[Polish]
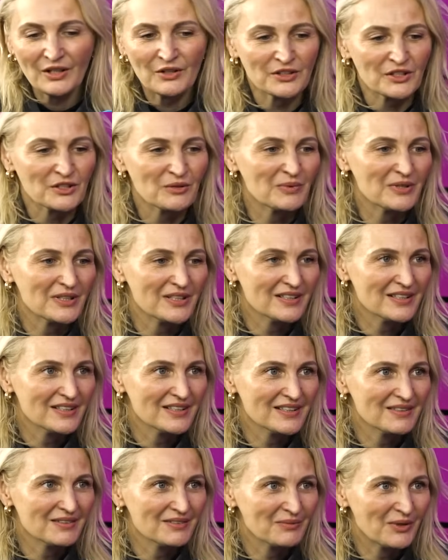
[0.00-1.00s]
chociażby
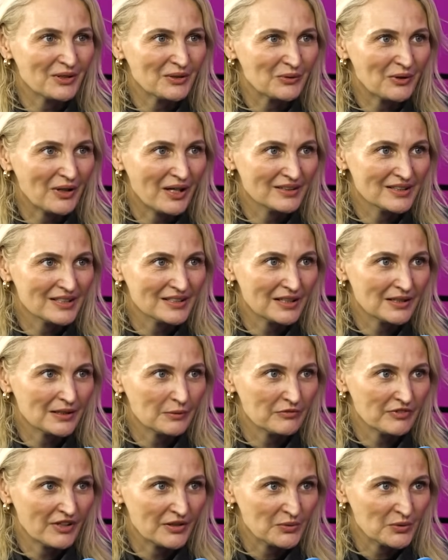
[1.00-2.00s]
moje ukochane
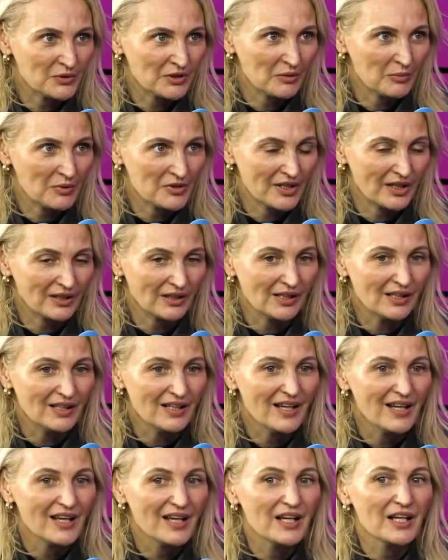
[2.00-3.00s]
stare francuskie piosenki.